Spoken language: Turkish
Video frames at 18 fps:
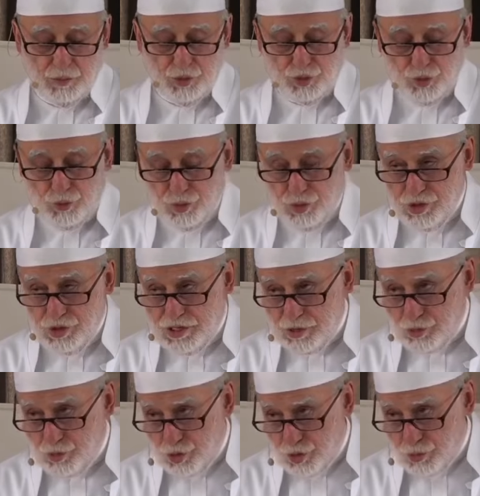Bütün
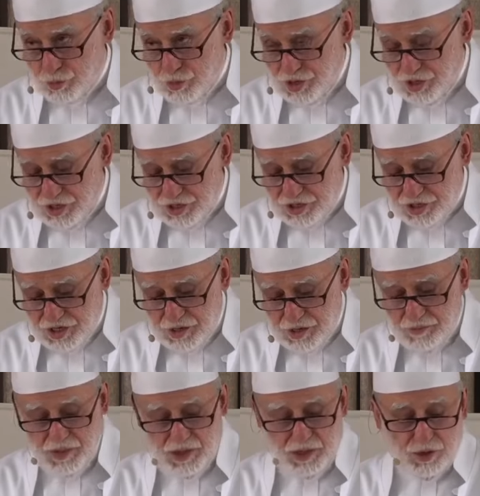bunlardan korkmalıyız
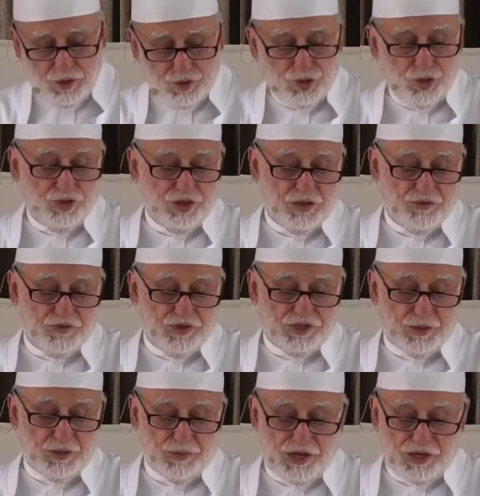ki son
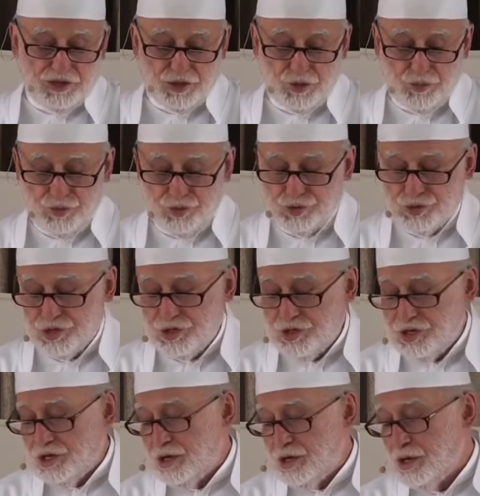nefeste meleklerin
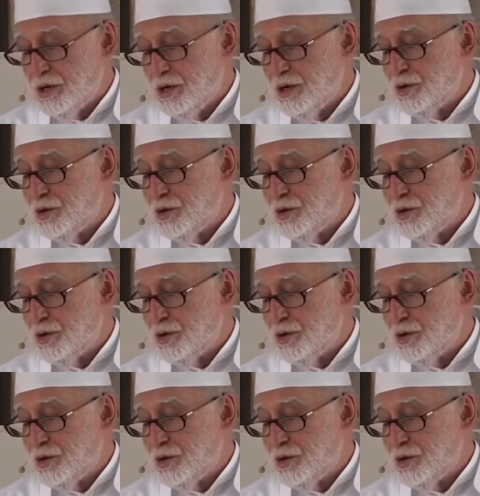müjdeli